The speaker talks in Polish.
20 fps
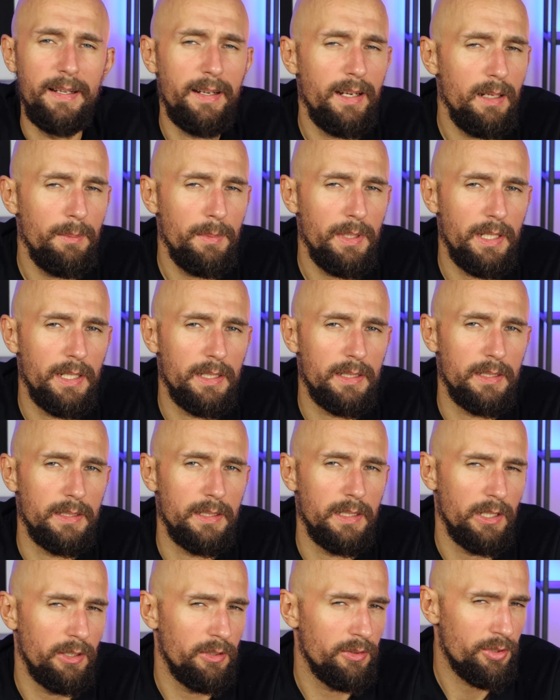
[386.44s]
Realme GT
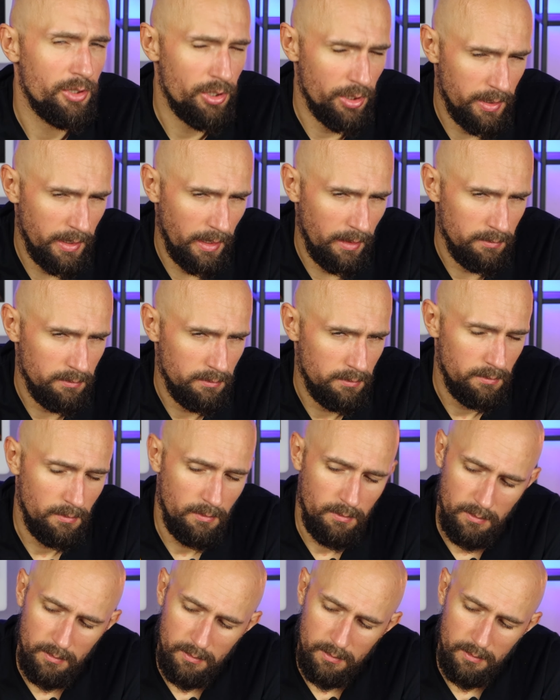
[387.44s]
Neo 3T.
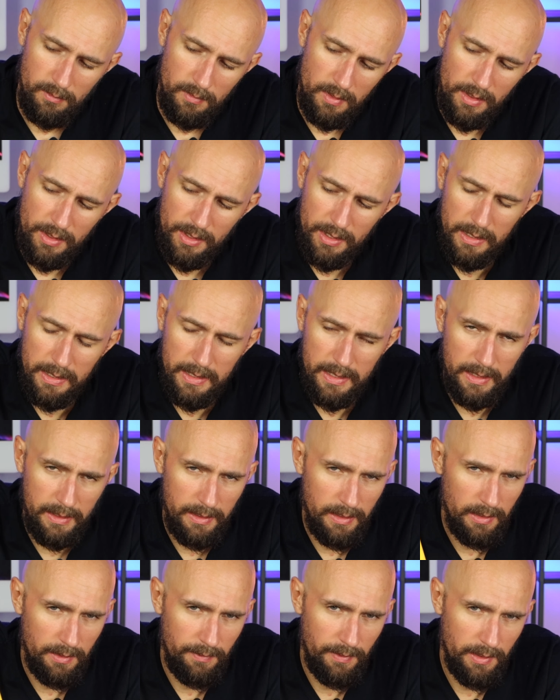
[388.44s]
Czy
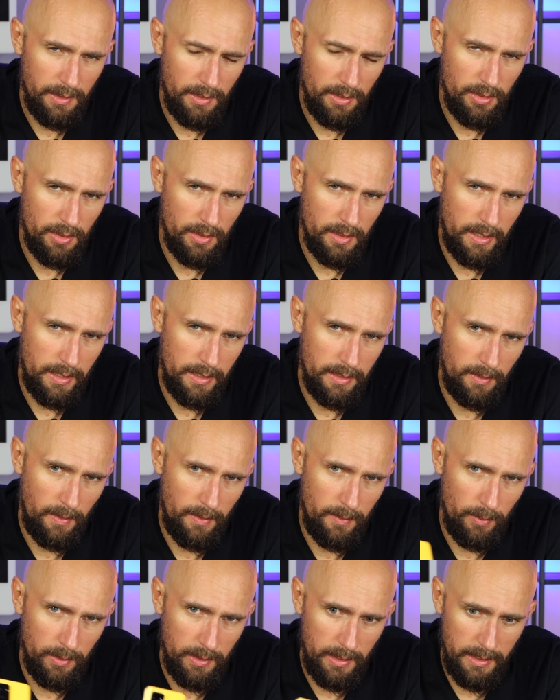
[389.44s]
cena 2100
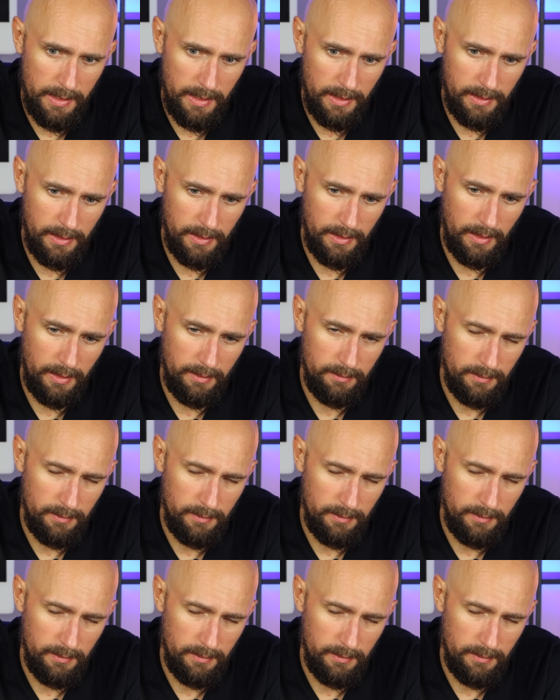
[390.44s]
zł za ten